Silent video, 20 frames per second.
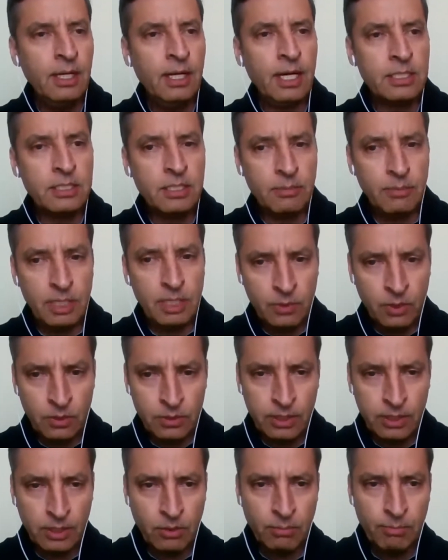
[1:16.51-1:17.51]
Asimismo,
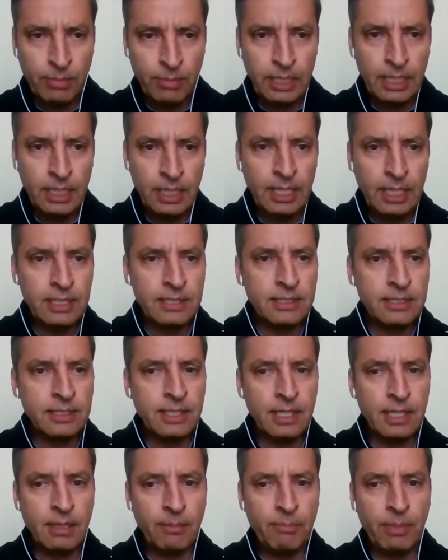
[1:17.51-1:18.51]
nos acompaña la
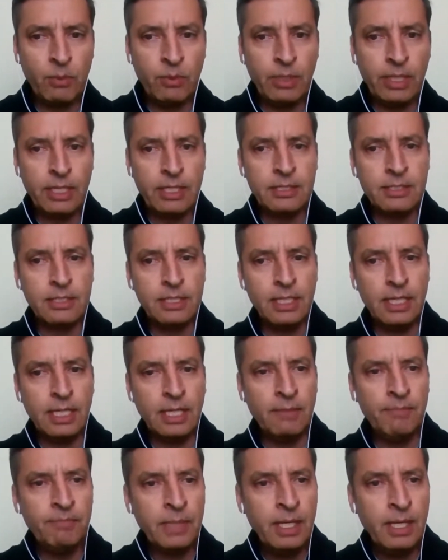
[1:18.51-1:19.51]
licenciada Paula
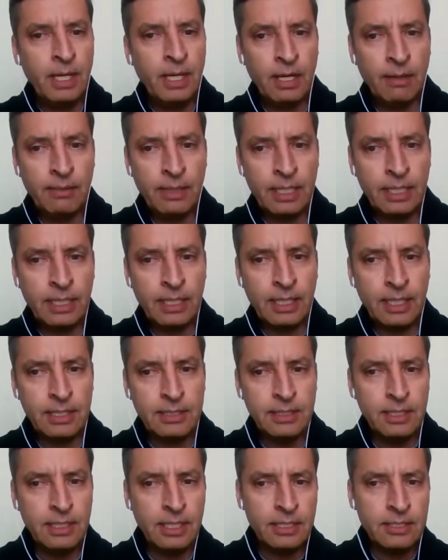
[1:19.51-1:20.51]
Cristina Abarca
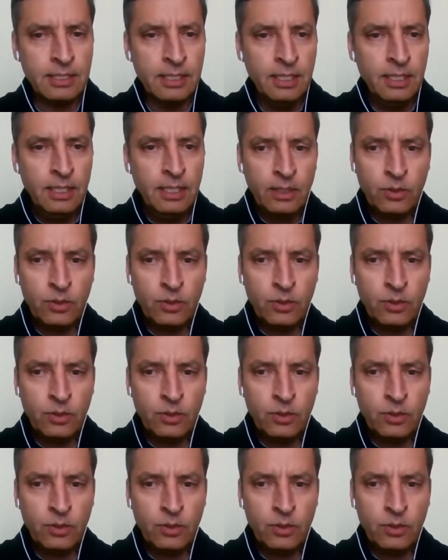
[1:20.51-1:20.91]
Casillas,